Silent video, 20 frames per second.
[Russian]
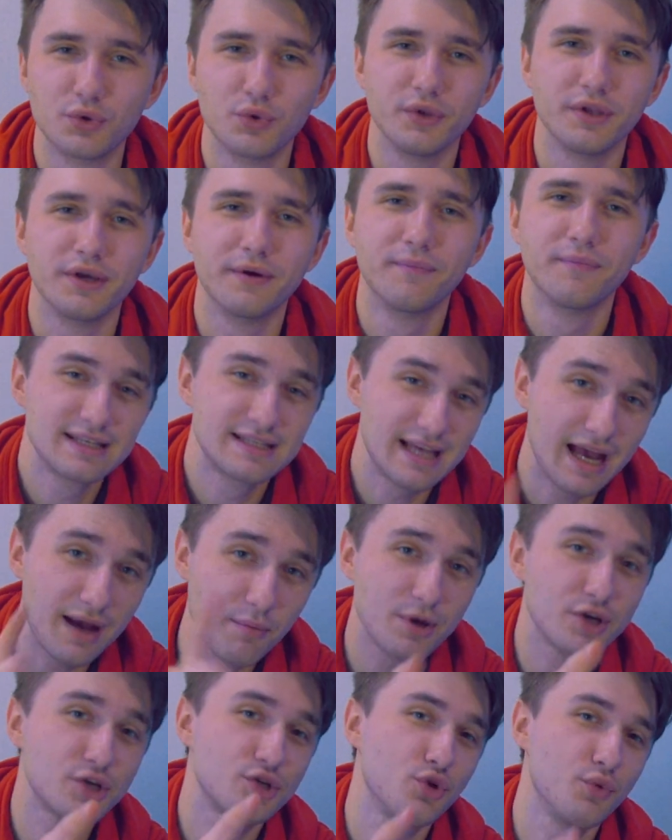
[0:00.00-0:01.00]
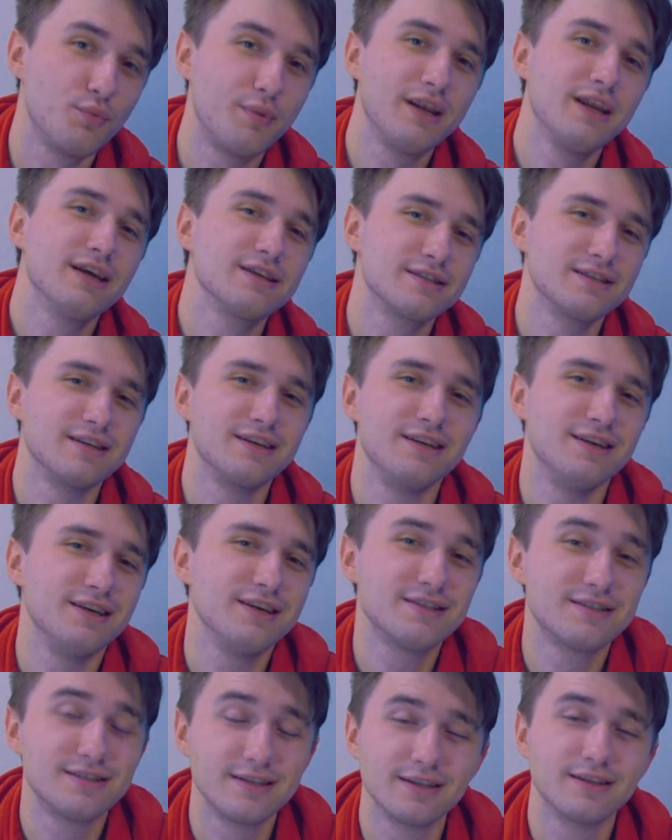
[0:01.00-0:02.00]
хуйня. Самое, что полезное
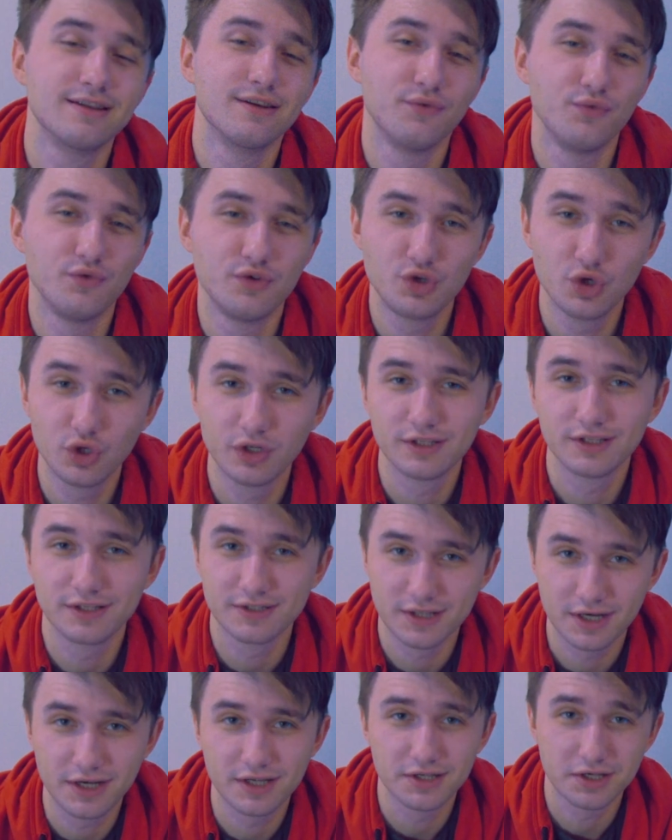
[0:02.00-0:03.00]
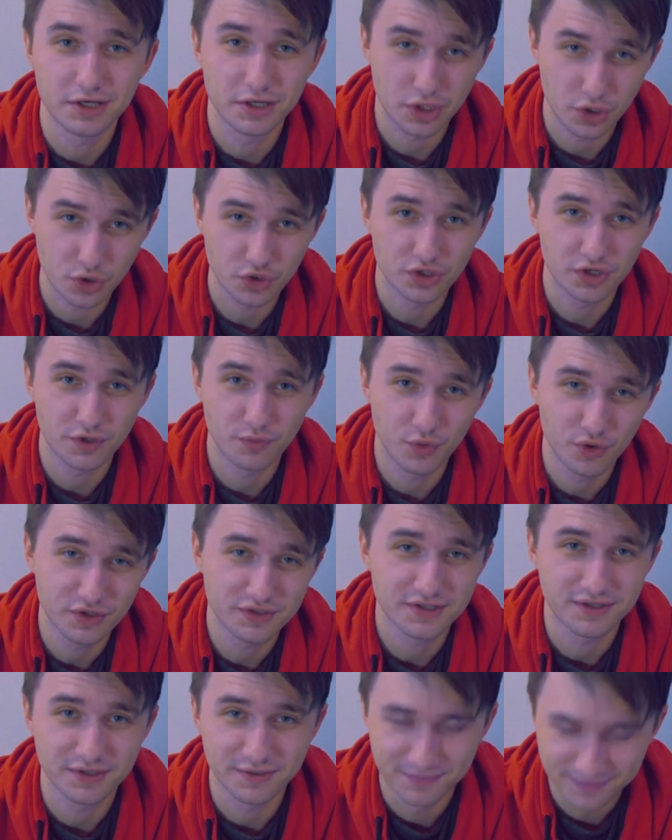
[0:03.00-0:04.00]
есть, это веселое настроение, хорошие
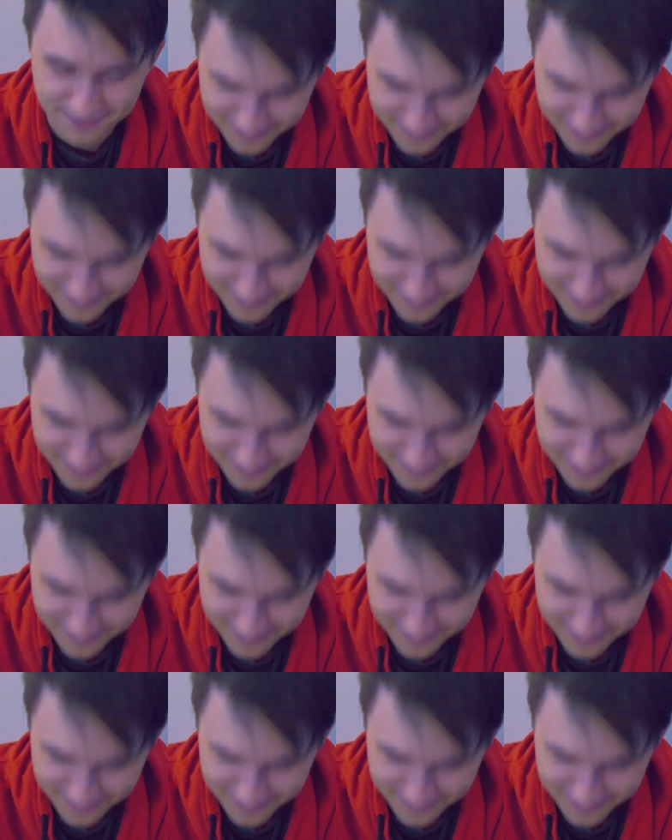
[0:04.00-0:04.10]
эмоции.